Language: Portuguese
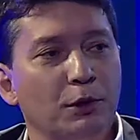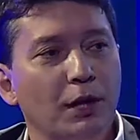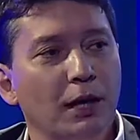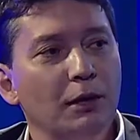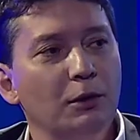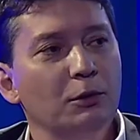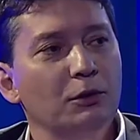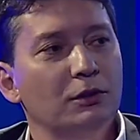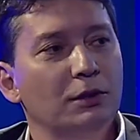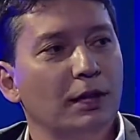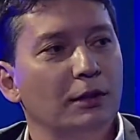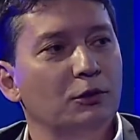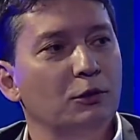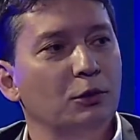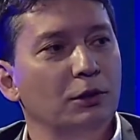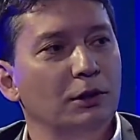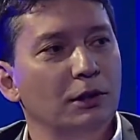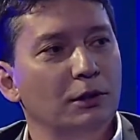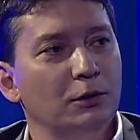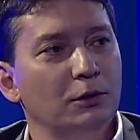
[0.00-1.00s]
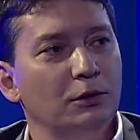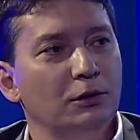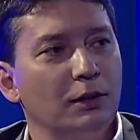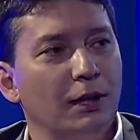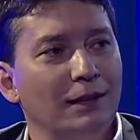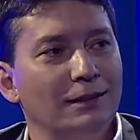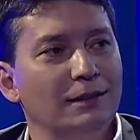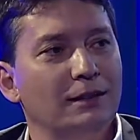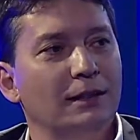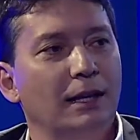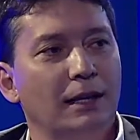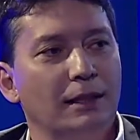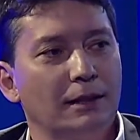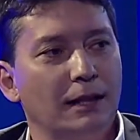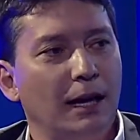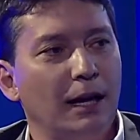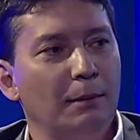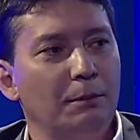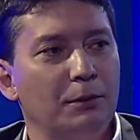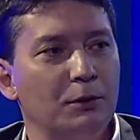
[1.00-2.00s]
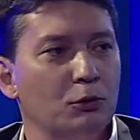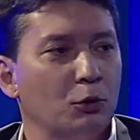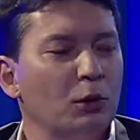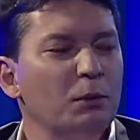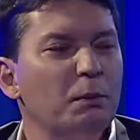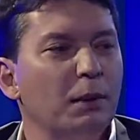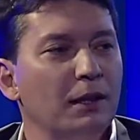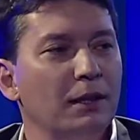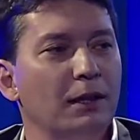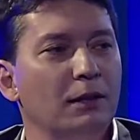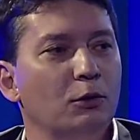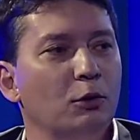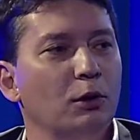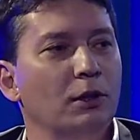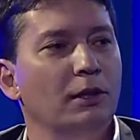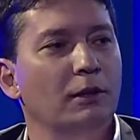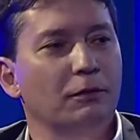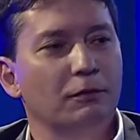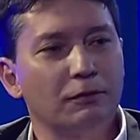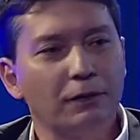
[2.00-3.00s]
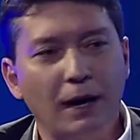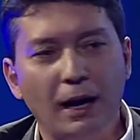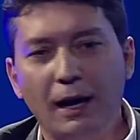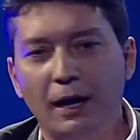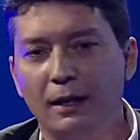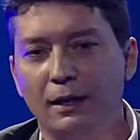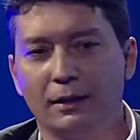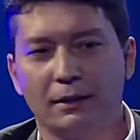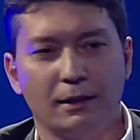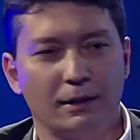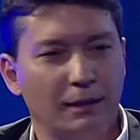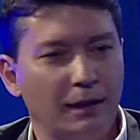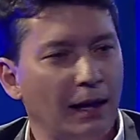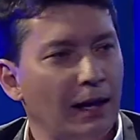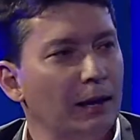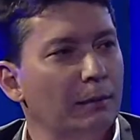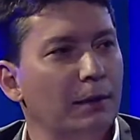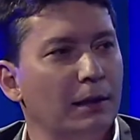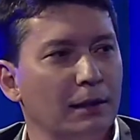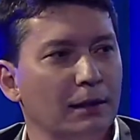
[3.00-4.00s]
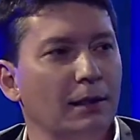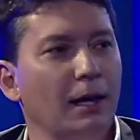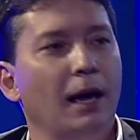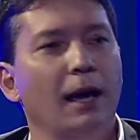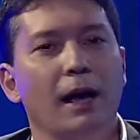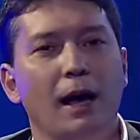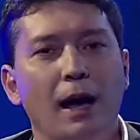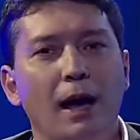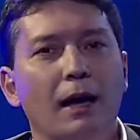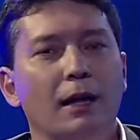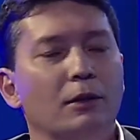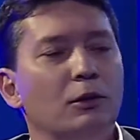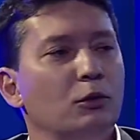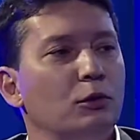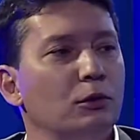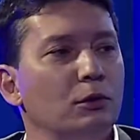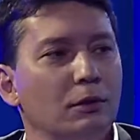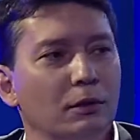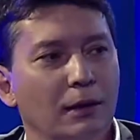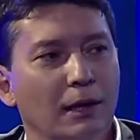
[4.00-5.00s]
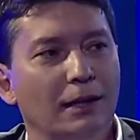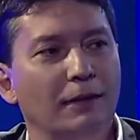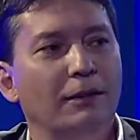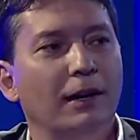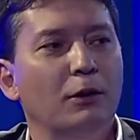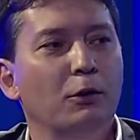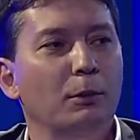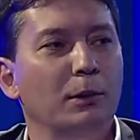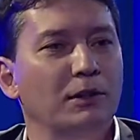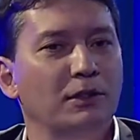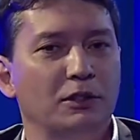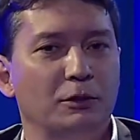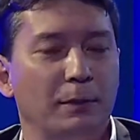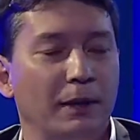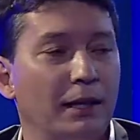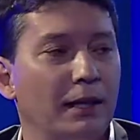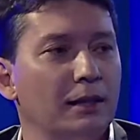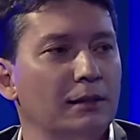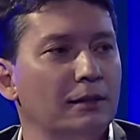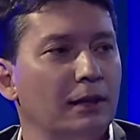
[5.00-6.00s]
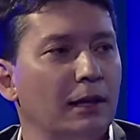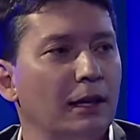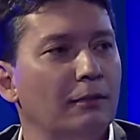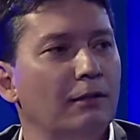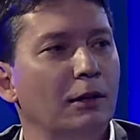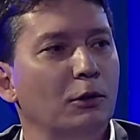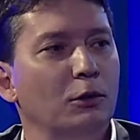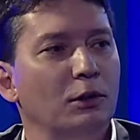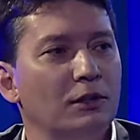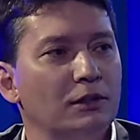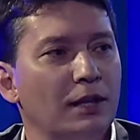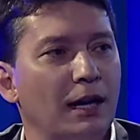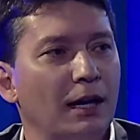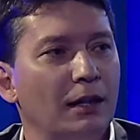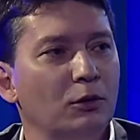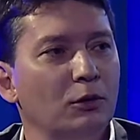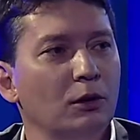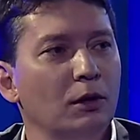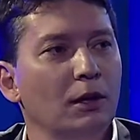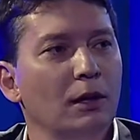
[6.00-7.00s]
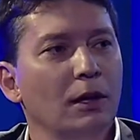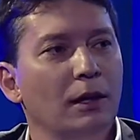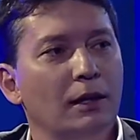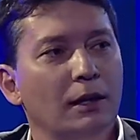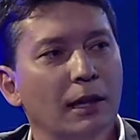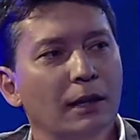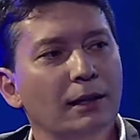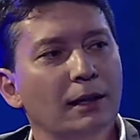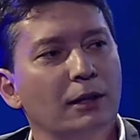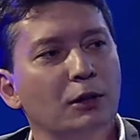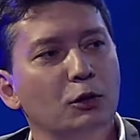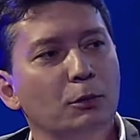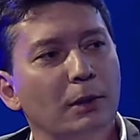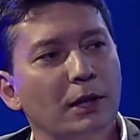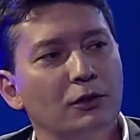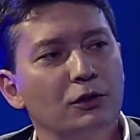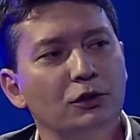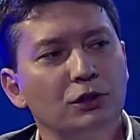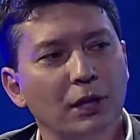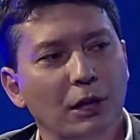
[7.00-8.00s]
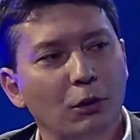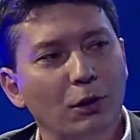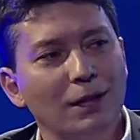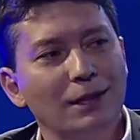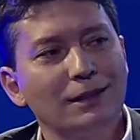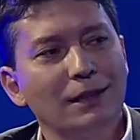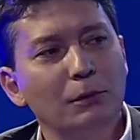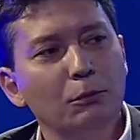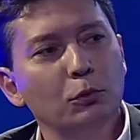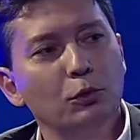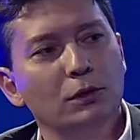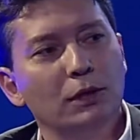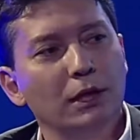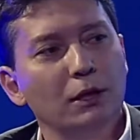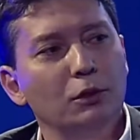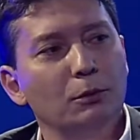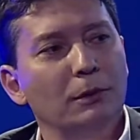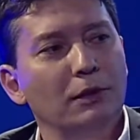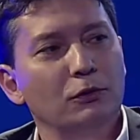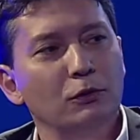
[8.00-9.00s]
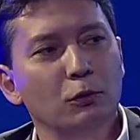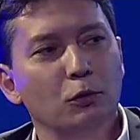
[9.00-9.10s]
que, que nos Estados Unidos as startups ou empreendedor que falha, que quebra, que dá errado, ele vai com essa experiência, ele é valorizado e ainda aqui no Brasil, que agora está mudando, mas no